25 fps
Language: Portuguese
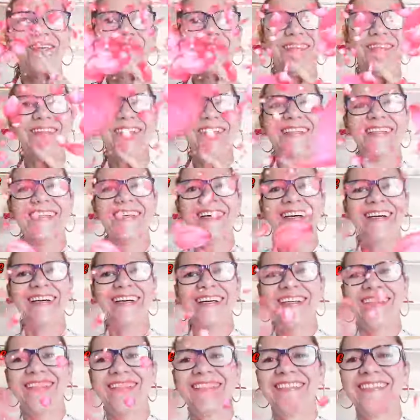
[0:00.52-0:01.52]

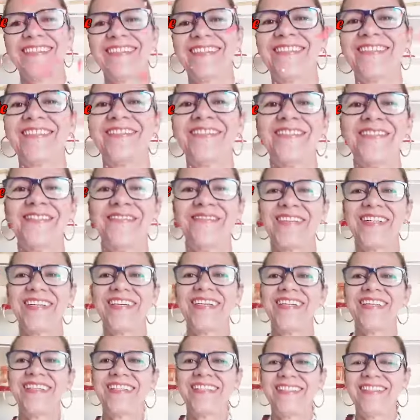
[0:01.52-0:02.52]
Olá, tudo
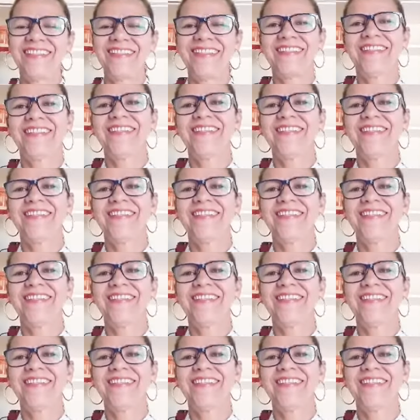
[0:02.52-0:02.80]
bem?